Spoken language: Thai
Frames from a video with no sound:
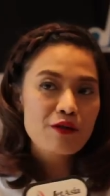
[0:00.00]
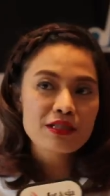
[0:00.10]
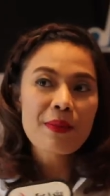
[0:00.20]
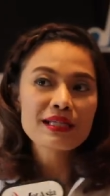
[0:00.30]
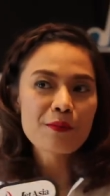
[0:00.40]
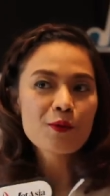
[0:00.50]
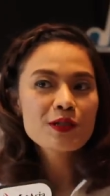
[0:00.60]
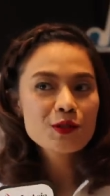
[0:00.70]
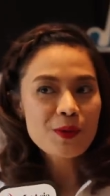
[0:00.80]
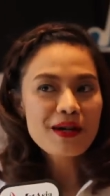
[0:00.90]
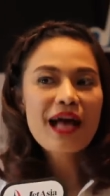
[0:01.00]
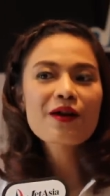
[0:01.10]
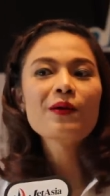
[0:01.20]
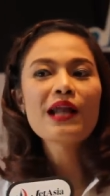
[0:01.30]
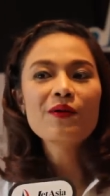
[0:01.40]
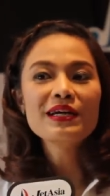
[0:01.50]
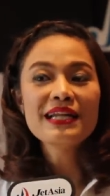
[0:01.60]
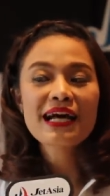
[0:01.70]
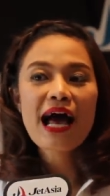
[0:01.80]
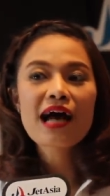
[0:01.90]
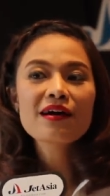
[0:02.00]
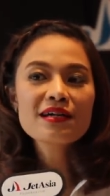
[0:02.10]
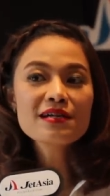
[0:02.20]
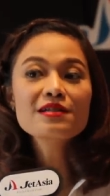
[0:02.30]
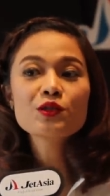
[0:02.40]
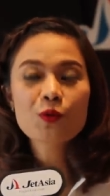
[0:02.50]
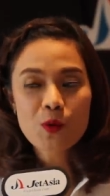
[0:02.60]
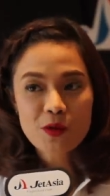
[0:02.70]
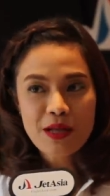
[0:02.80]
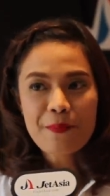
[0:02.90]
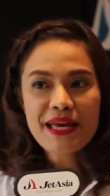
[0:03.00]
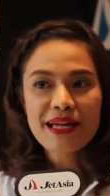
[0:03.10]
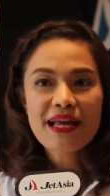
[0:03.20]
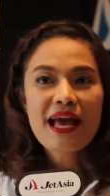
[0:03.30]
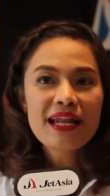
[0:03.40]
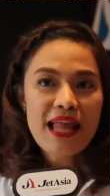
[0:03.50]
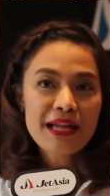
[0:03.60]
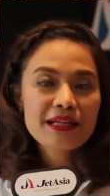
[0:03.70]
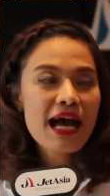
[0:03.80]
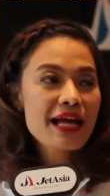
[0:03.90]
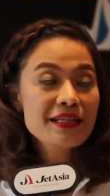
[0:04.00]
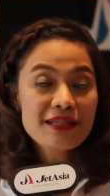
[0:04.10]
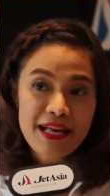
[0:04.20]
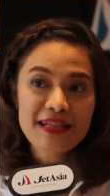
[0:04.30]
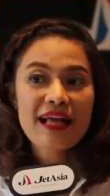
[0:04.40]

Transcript: เราจะมาสำรวจจุดแรกของเราเลยนะคะ ก็คือจุดลงทะเบียน และการยื่นเอก